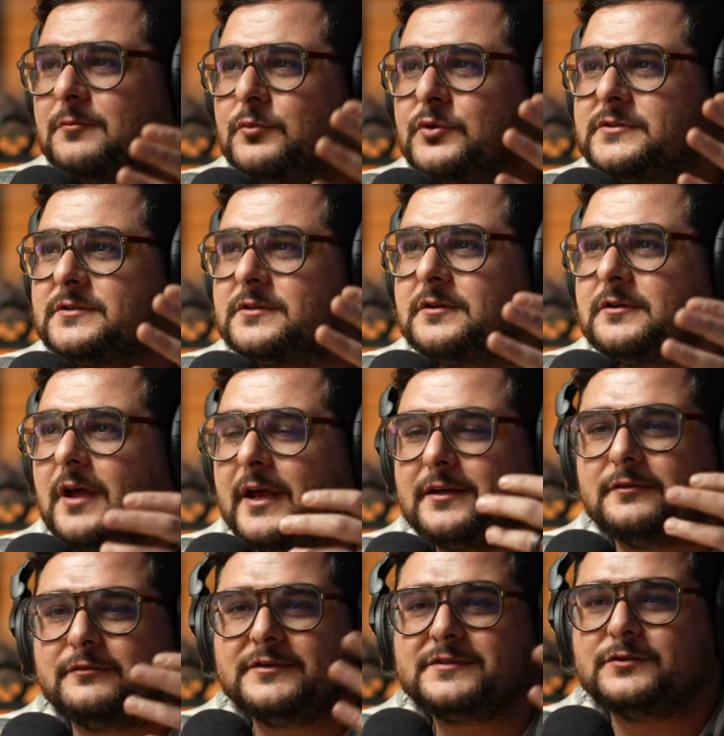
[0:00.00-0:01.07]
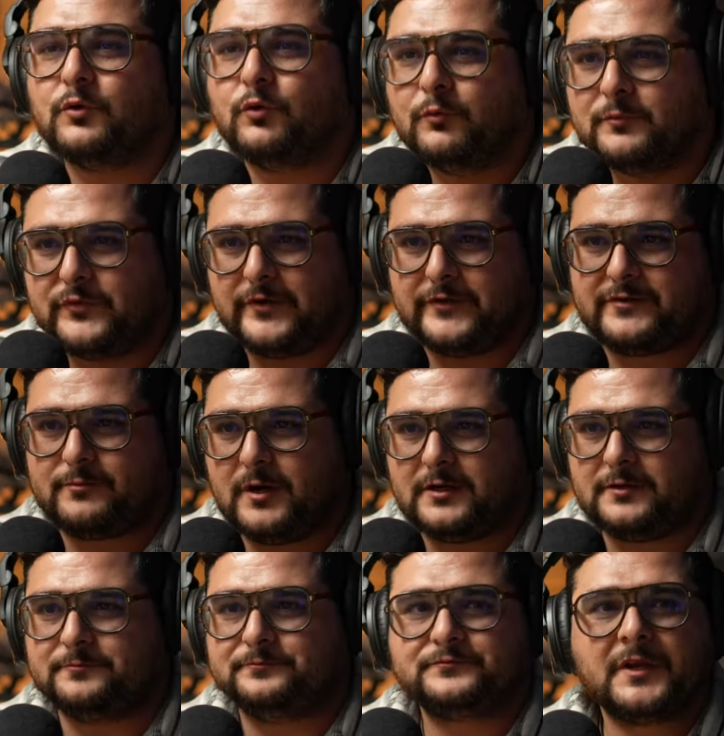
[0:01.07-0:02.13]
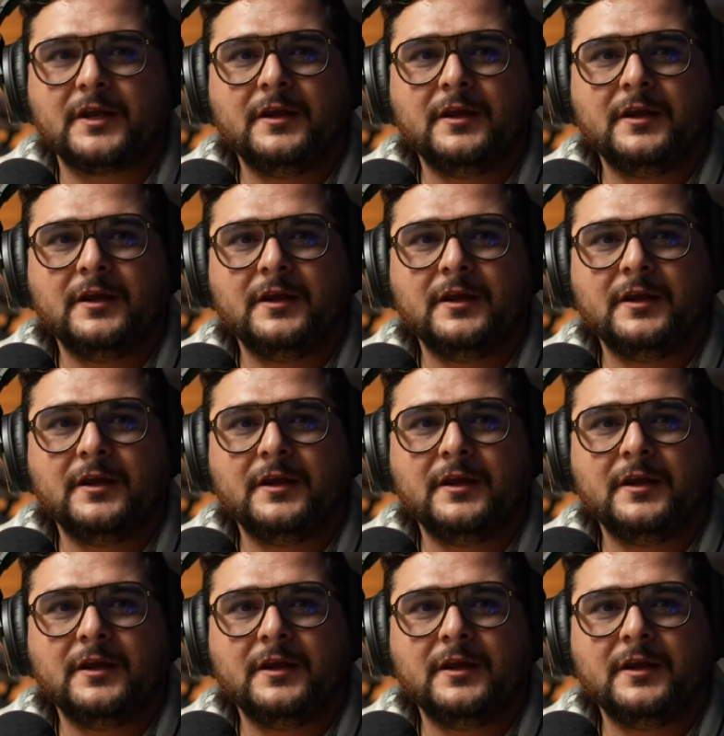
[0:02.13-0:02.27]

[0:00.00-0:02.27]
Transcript: müssen einen gewissen Umsatz machen.